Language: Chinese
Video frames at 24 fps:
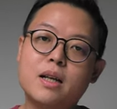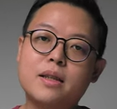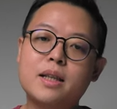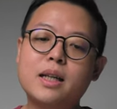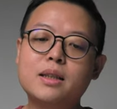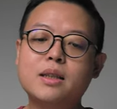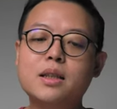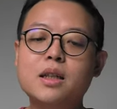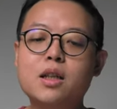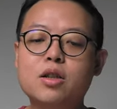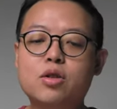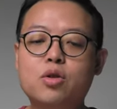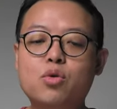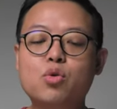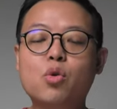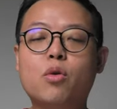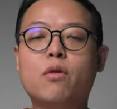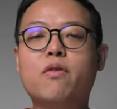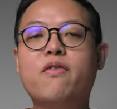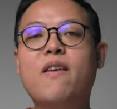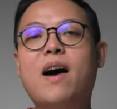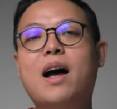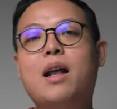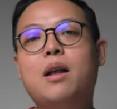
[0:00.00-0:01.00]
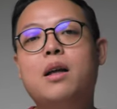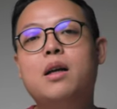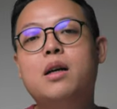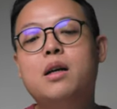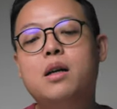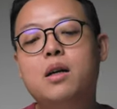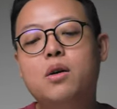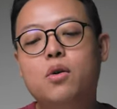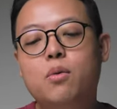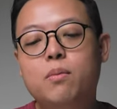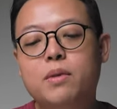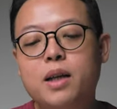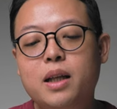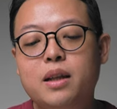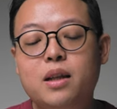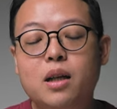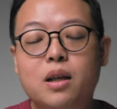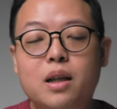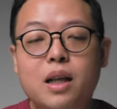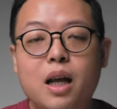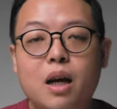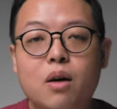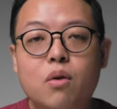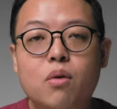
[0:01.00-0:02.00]
那这个做法呢，我们在
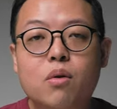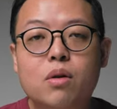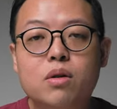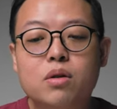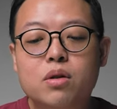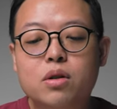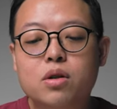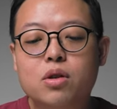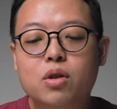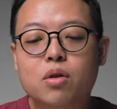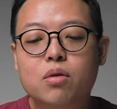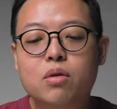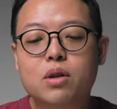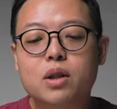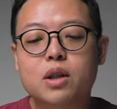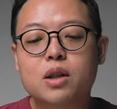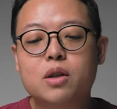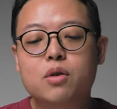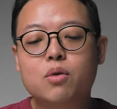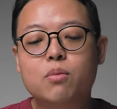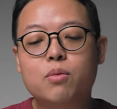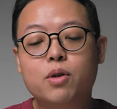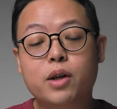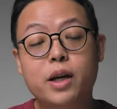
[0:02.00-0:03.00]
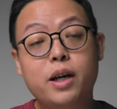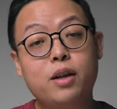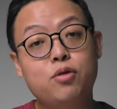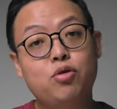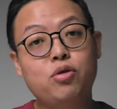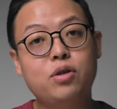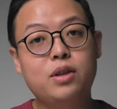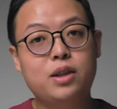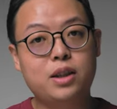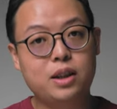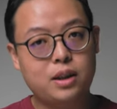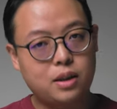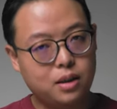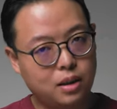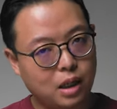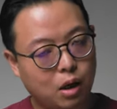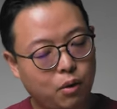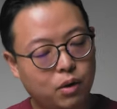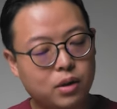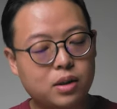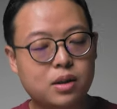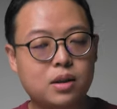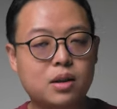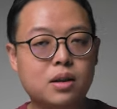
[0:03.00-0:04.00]
等待的过程之中呢，我们可以去稍
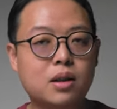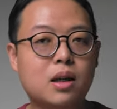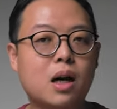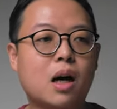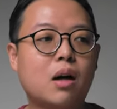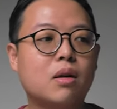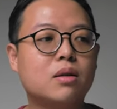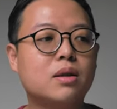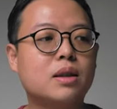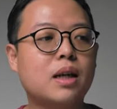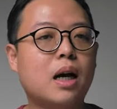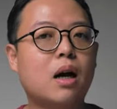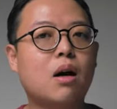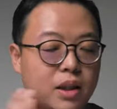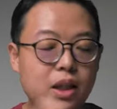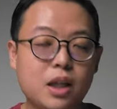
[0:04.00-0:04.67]
微思考一下。